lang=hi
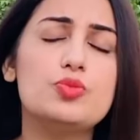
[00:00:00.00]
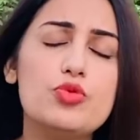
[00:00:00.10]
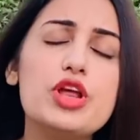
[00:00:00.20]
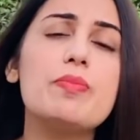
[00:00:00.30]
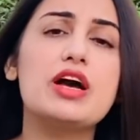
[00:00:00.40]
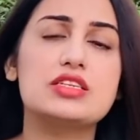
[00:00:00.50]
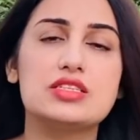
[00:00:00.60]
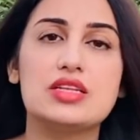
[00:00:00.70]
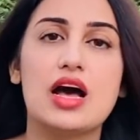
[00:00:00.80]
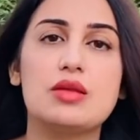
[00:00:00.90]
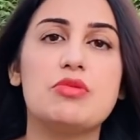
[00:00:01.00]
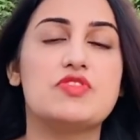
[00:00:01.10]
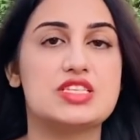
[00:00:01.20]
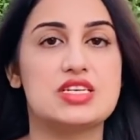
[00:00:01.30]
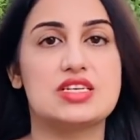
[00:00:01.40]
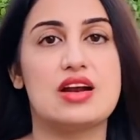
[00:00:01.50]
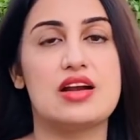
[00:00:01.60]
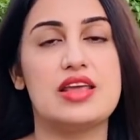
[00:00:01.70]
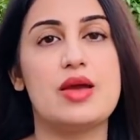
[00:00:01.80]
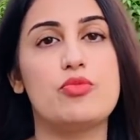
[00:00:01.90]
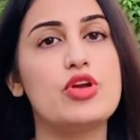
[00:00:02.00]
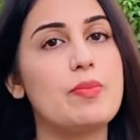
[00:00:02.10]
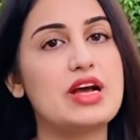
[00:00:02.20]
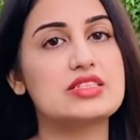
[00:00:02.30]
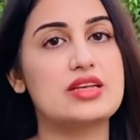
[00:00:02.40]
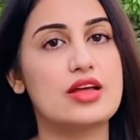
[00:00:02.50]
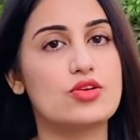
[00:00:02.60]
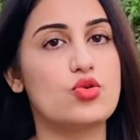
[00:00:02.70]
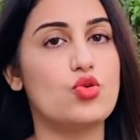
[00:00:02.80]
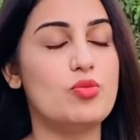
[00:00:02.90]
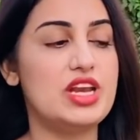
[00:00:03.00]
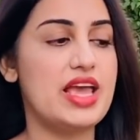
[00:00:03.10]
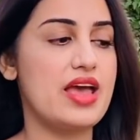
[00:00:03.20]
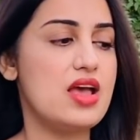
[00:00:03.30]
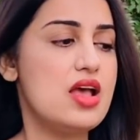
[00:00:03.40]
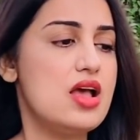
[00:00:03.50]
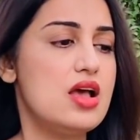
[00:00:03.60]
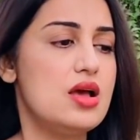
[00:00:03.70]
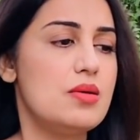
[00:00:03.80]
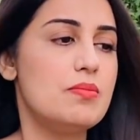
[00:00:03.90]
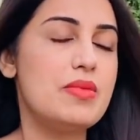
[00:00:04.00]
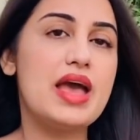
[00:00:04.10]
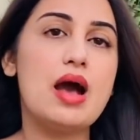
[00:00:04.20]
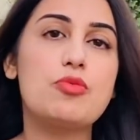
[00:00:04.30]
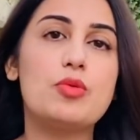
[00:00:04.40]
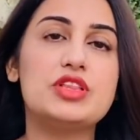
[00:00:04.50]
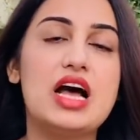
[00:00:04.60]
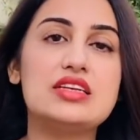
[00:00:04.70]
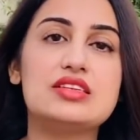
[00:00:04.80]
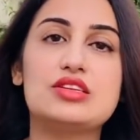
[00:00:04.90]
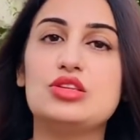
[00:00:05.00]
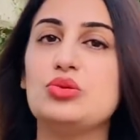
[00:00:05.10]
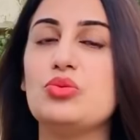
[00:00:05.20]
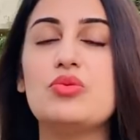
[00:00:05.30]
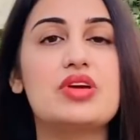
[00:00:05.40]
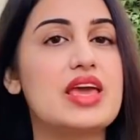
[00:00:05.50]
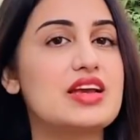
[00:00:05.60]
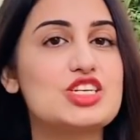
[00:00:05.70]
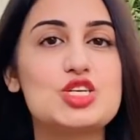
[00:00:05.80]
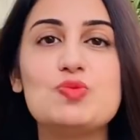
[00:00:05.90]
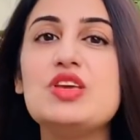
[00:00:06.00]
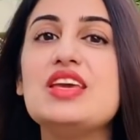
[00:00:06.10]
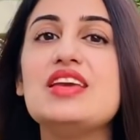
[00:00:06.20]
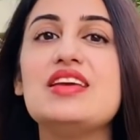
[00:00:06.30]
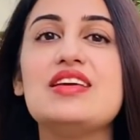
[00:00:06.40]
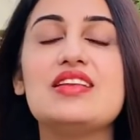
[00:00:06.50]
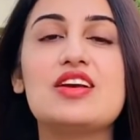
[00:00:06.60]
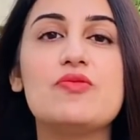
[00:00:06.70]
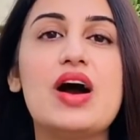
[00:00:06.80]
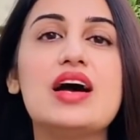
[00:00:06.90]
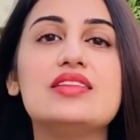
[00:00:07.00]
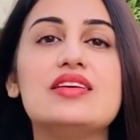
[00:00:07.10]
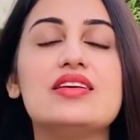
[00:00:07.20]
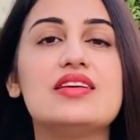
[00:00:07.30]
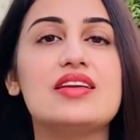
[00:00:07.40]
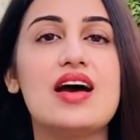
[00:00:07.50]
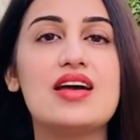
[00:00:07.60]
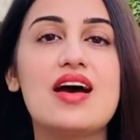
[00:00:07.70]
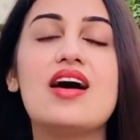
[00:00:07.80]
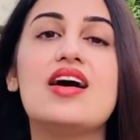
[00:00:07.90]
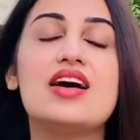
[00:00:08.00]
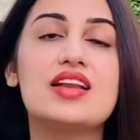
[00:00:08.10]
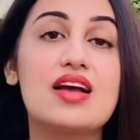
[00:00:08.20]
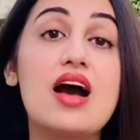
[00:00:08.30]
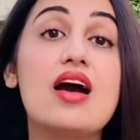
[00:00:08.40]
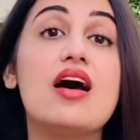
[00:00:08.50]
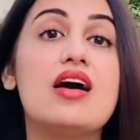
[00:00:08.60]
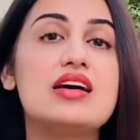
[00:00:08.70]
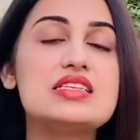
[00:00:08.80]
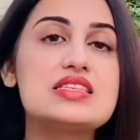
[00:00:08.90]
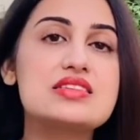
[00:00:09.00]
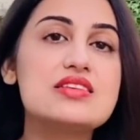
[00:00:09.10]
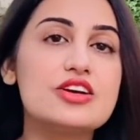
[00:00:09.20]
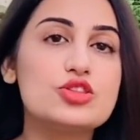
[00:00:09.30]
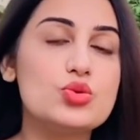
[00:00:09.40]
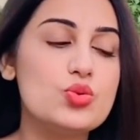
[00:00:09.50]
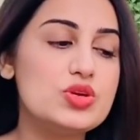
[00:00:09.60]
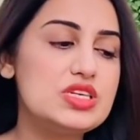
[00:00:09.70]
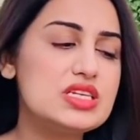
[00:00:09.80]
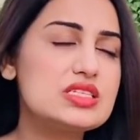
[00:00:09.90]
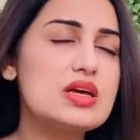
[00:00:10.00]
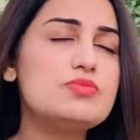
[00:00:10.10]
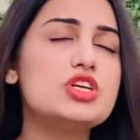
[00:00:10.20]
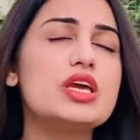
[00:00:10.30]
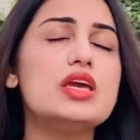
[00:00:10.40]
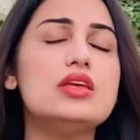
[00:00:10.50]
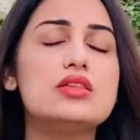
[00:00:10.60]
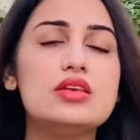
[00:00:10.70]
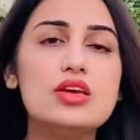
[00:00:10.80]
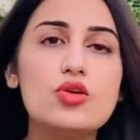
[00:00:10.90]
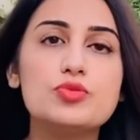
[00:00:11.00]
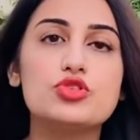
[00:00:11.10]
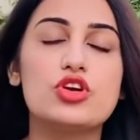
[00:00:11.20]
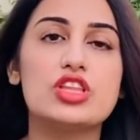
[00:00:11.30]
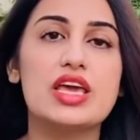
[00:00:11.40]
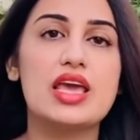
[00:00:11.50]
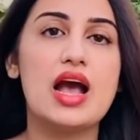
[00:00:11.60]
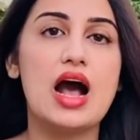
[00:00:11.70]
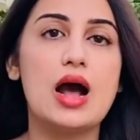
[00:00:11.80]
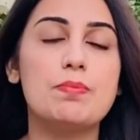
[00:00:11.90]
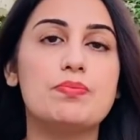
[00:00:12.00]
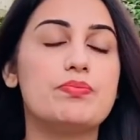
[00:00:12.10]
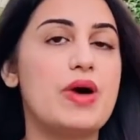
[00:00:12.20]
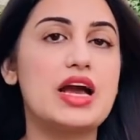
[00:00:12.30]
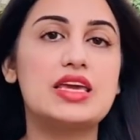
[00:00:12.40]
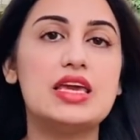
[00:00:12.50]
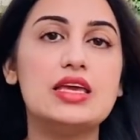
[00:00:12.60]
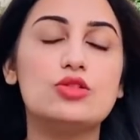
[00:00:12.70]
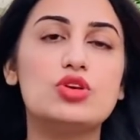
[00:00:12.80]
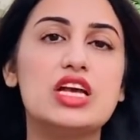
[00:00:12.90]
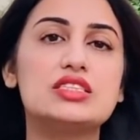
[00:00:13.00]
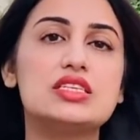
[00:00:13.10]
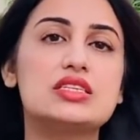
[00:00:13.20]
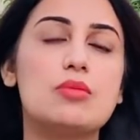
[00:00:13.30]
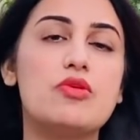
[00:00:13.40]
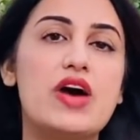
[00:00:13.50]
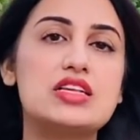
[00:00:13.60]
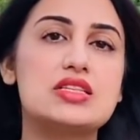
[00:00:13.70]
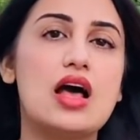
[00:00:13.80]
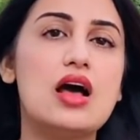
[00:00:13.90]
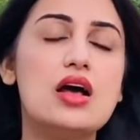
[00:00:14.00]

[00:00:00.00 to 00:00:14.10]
पूरे पाकिस्तान में विज़िट कर लिया पूरा पाकिस्तान घूम लिया है मैं आपको बता सकती हूँ कि कश्मीर गवादर नारान कागान करदू ये सब जगह इतनी खूबसूरत हैं कि आप बाकी दुनिया से इसका मुजना